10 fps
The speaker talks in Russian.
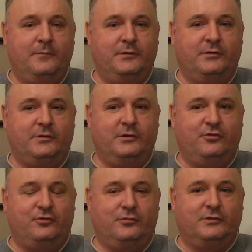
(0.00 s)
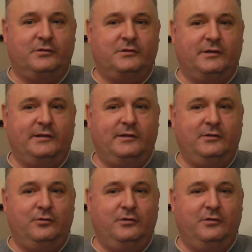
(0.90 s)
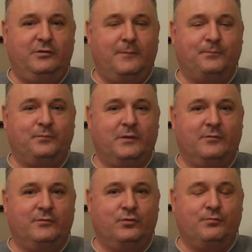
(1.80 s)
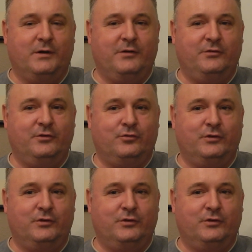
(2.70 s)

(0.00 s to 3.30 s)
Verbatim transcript: Мне сказали, что вот остатки ее есть там в двух магазинах,